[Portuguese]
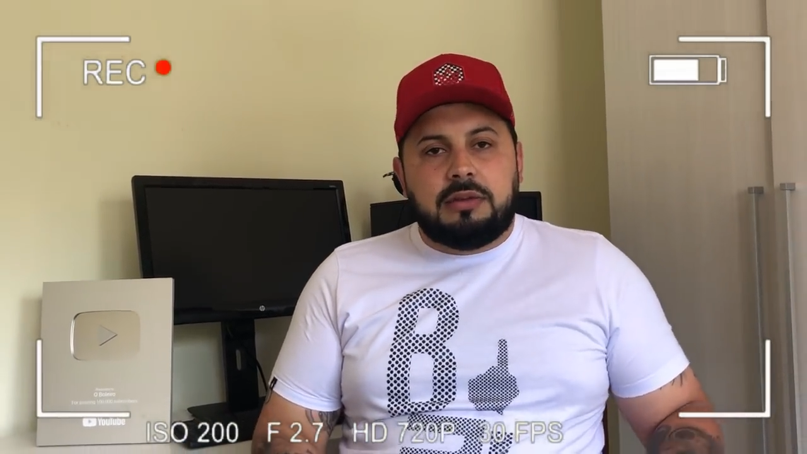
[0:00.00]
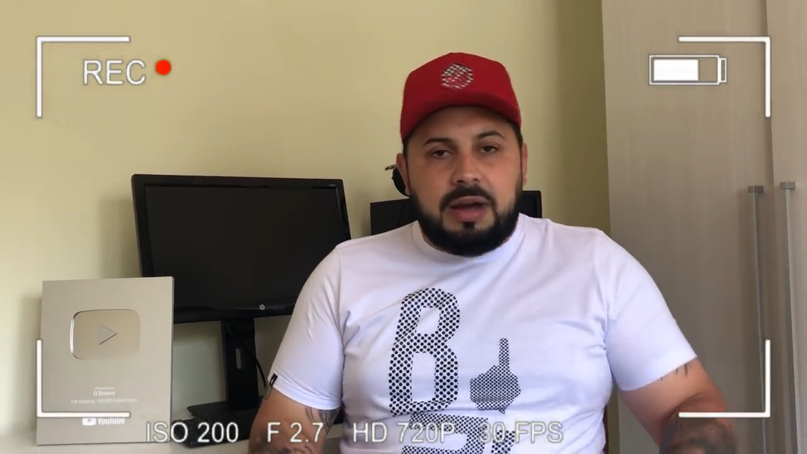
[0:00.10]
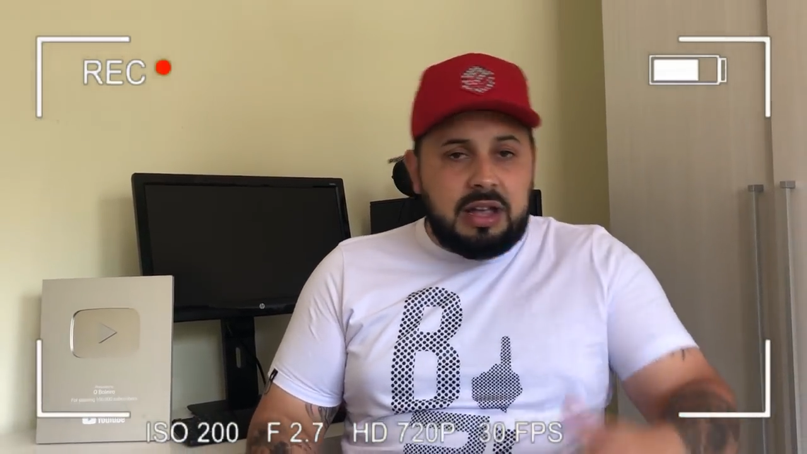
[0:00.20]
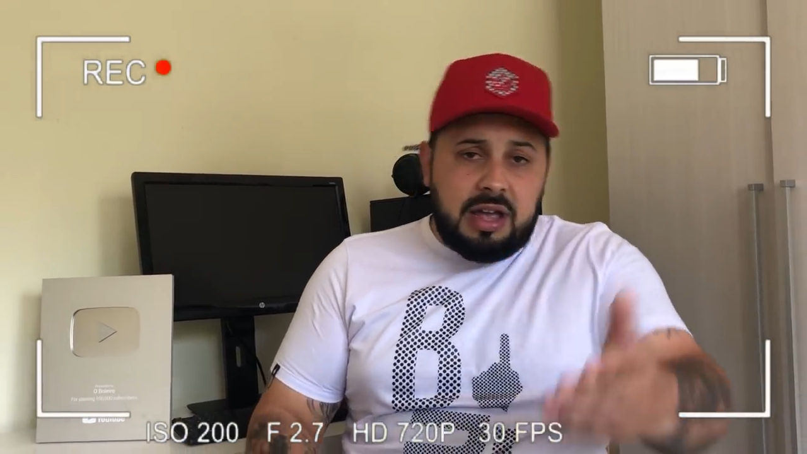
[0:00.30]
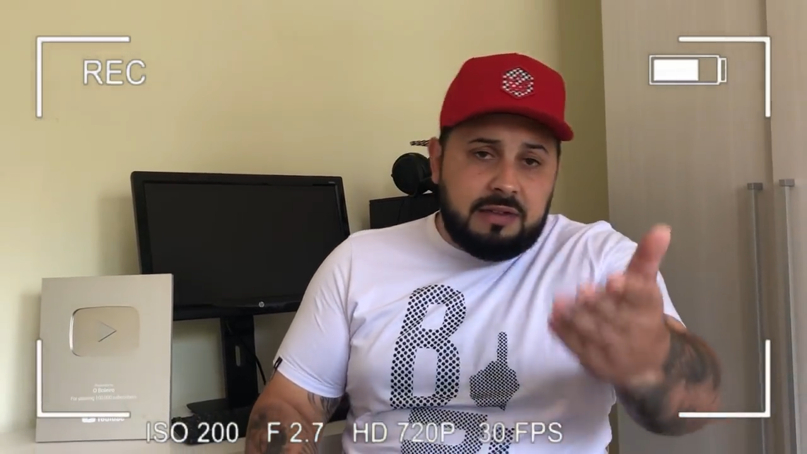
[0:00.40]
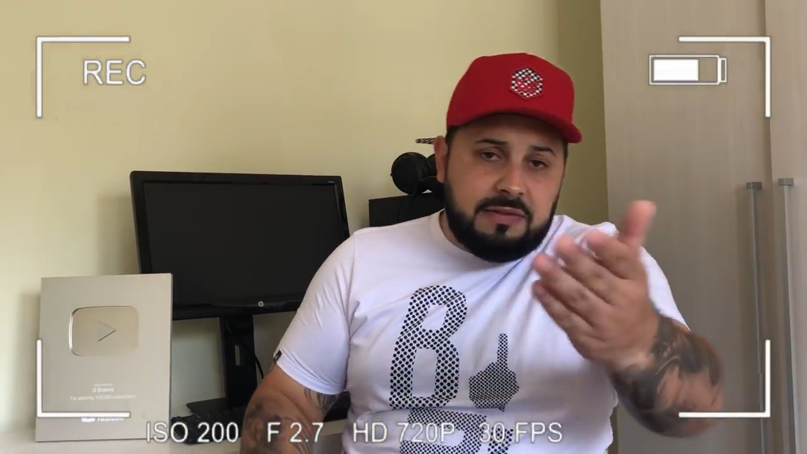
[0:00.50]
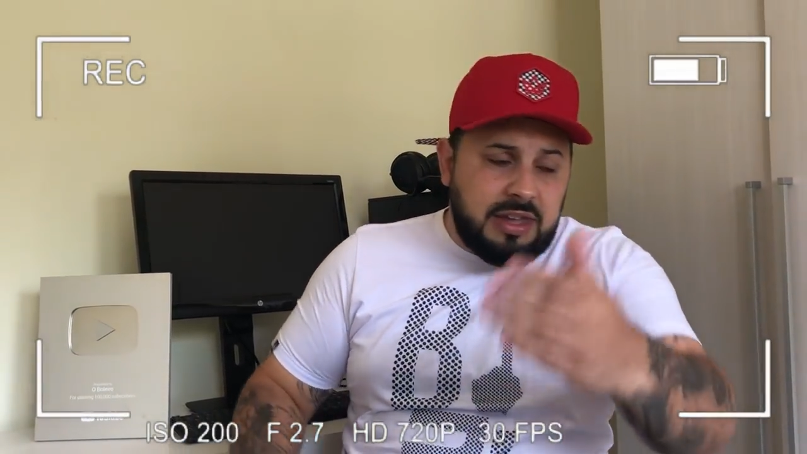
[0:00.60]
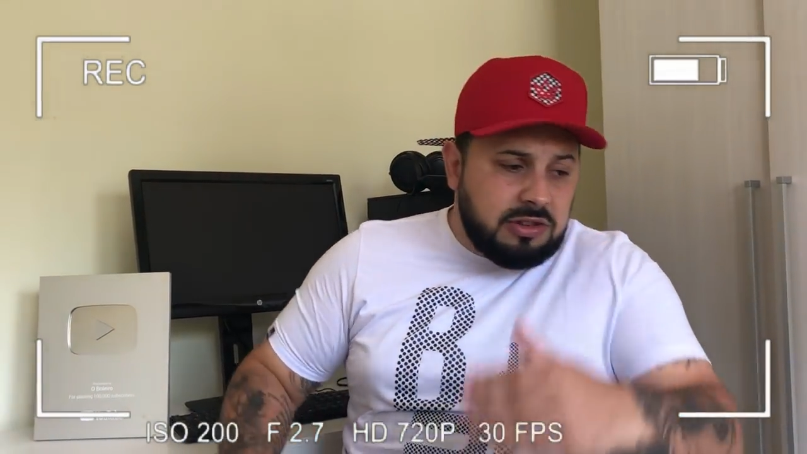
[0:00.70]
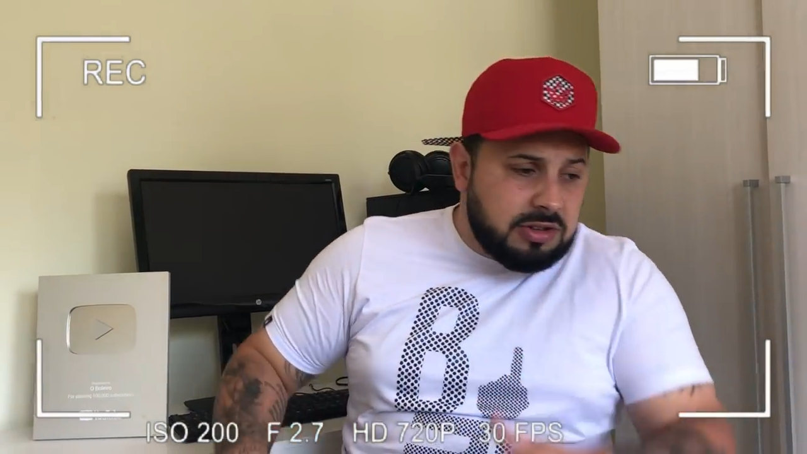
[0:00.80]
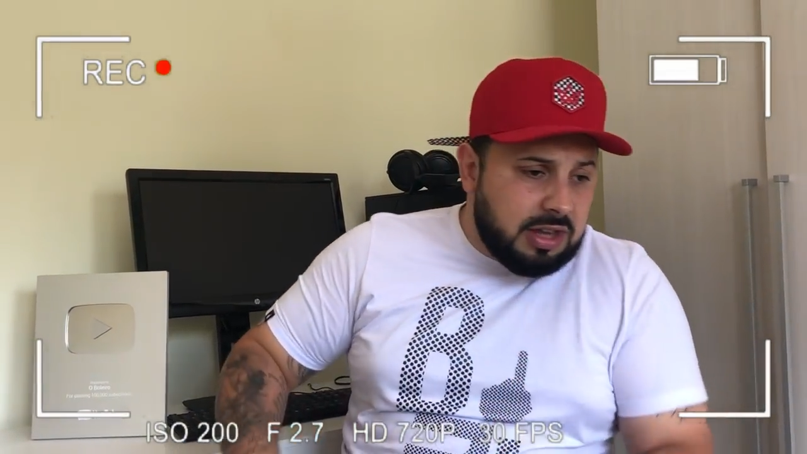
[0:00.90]
Ah, é
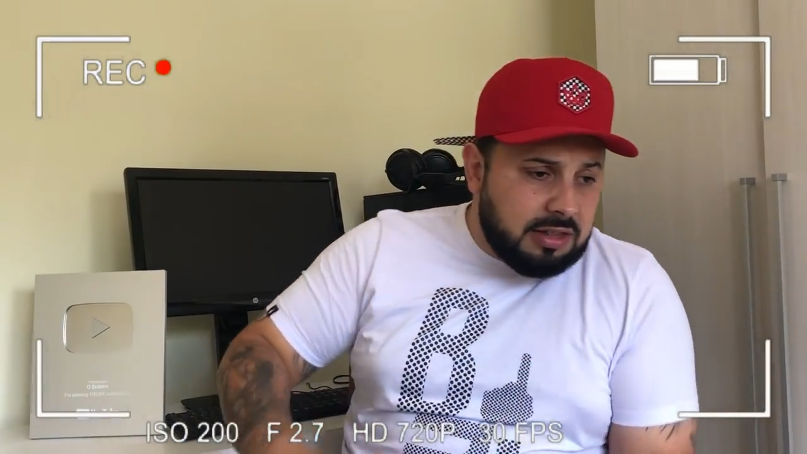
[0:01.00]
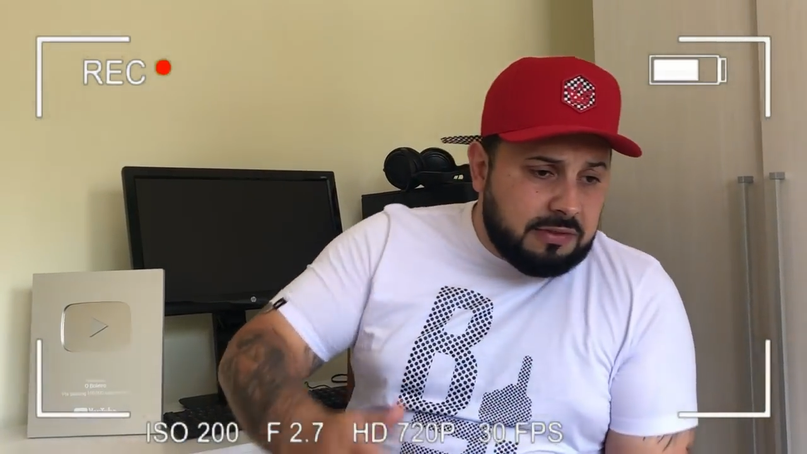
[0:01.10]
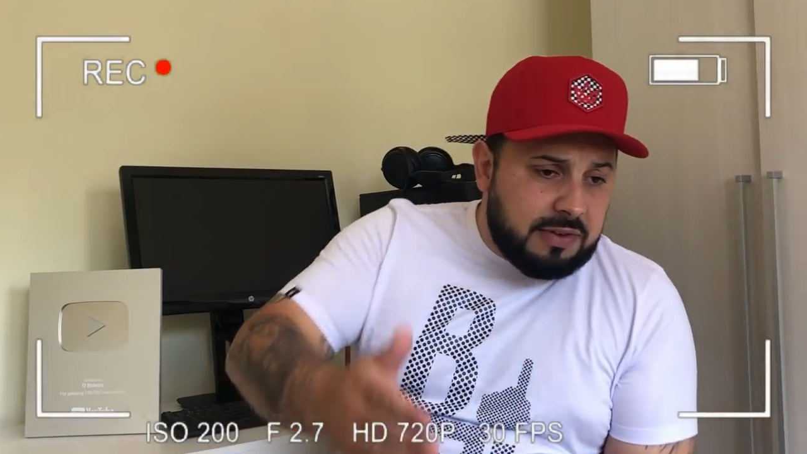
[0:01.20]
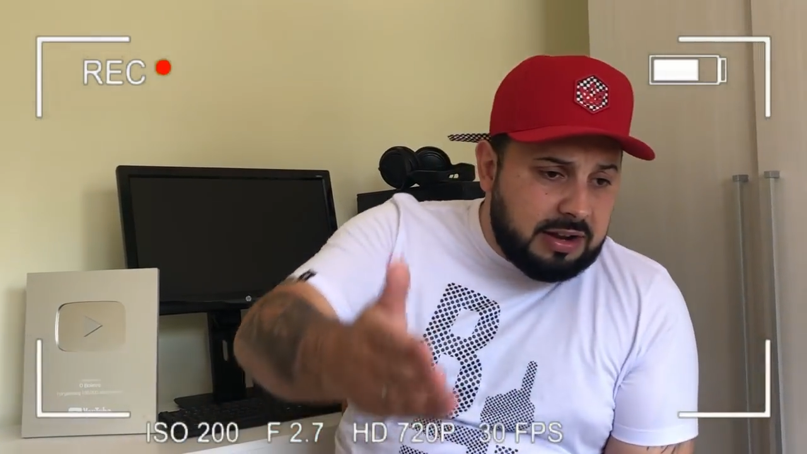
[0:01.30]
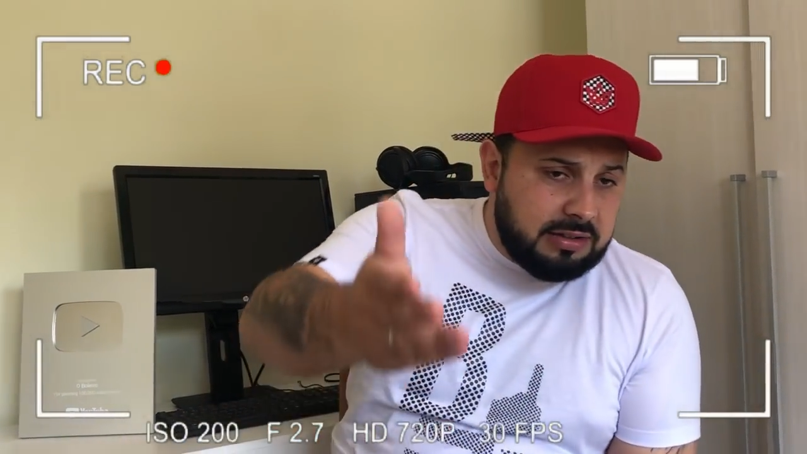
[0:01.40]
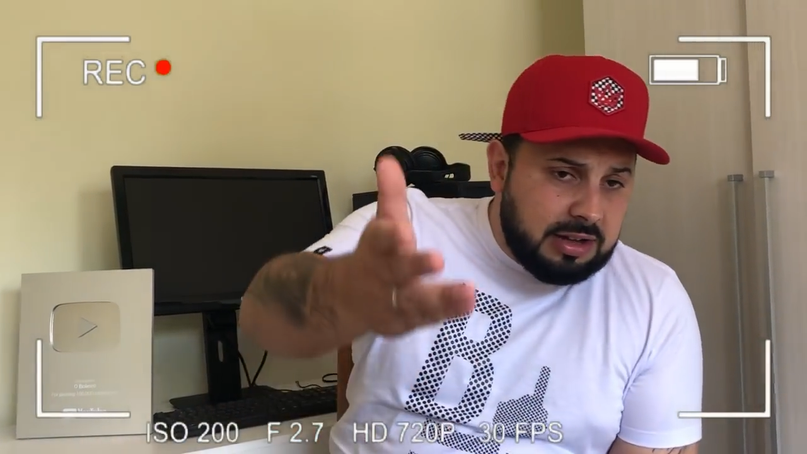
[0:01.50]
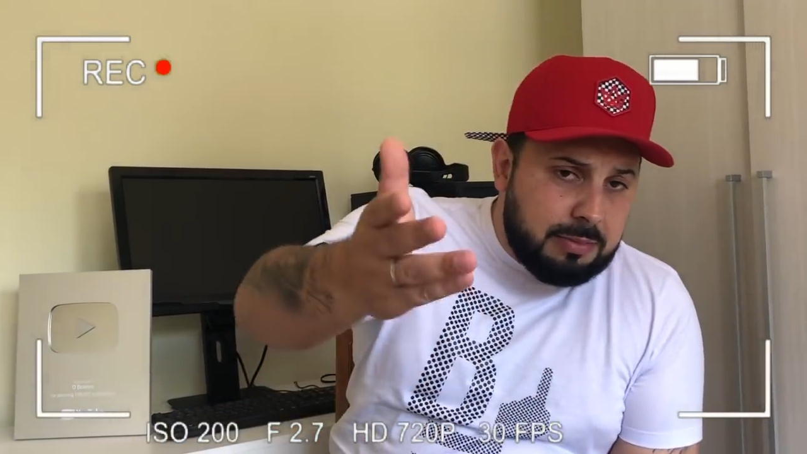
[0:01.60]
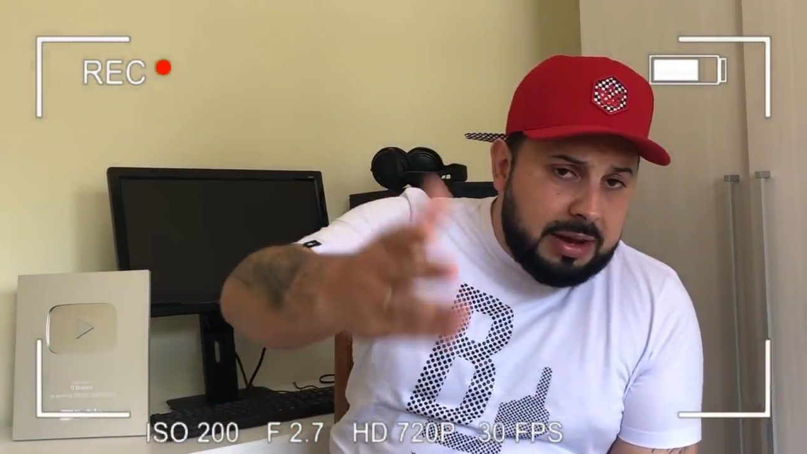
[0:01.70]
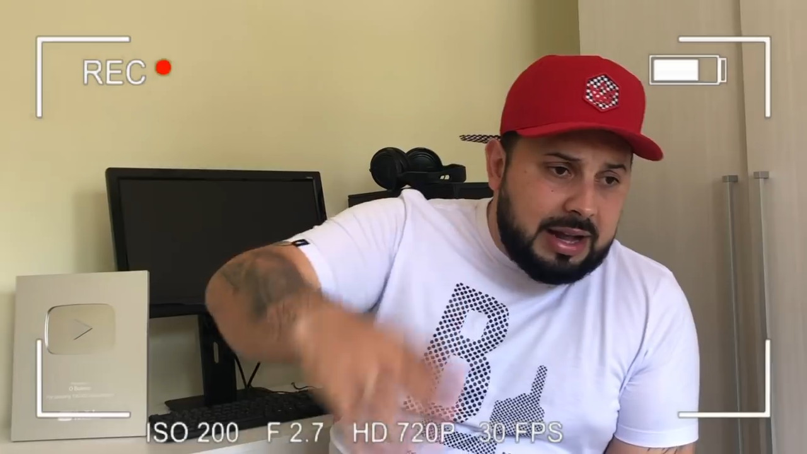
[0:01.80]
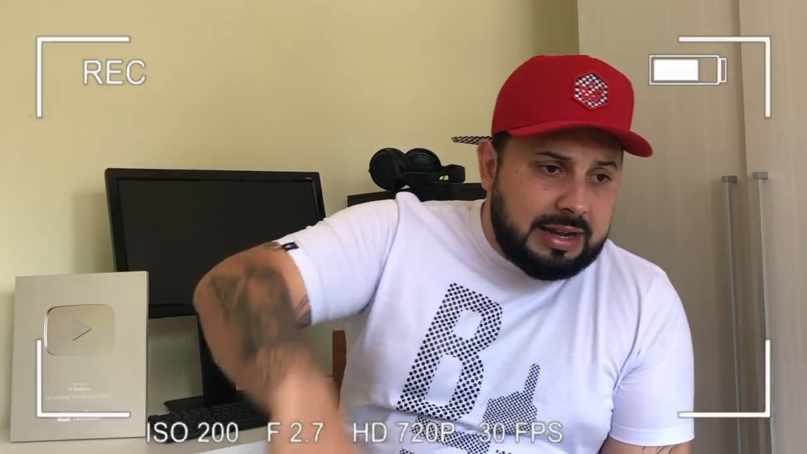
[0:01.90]
vídeo aqui, tô falando aqui
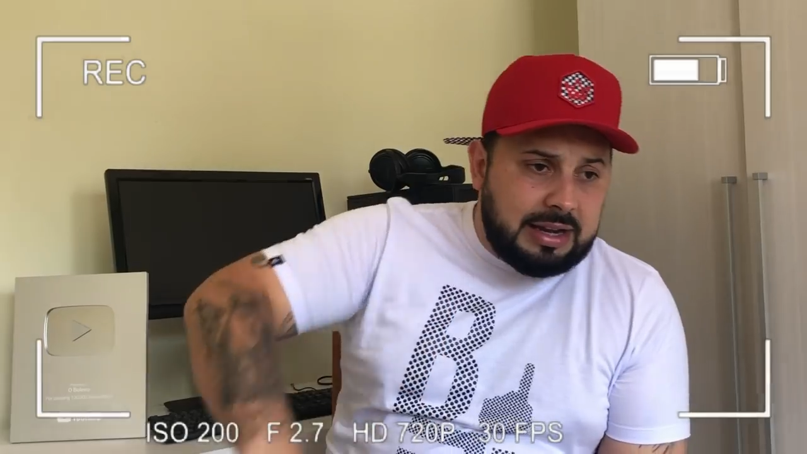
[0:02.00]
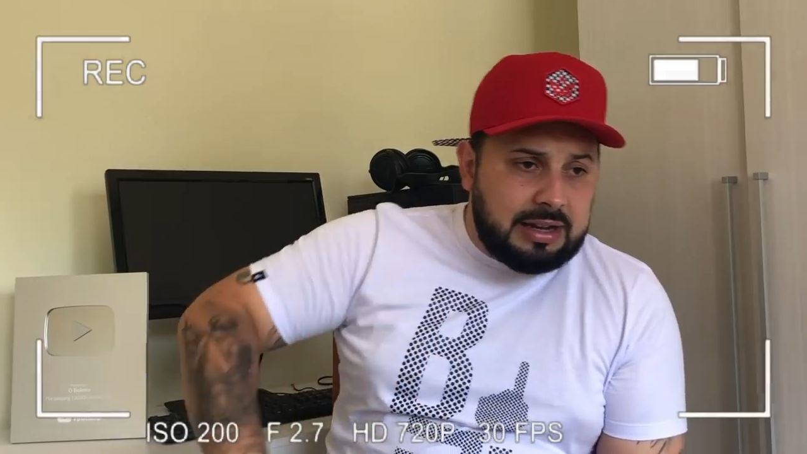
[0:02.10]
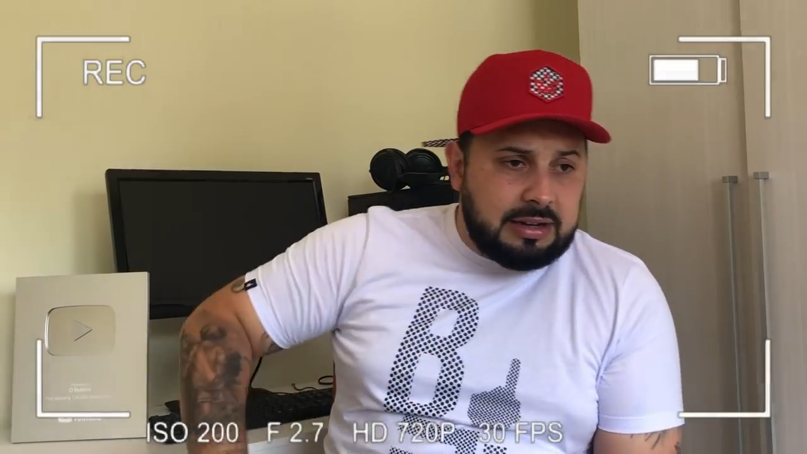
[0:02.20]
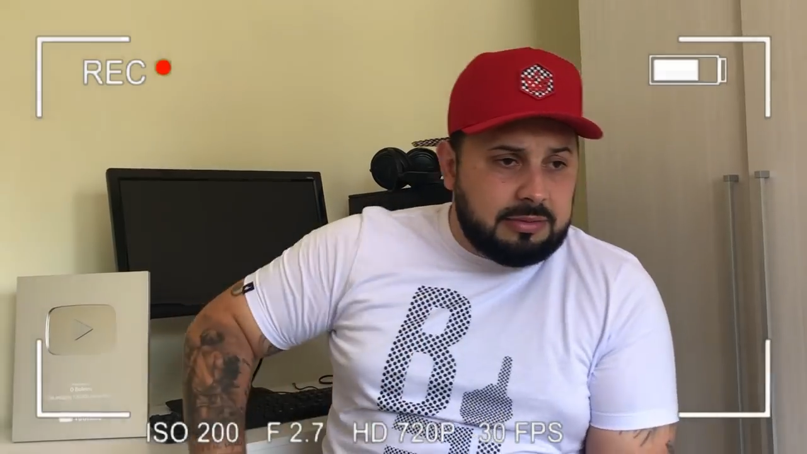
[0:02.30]
pra galera.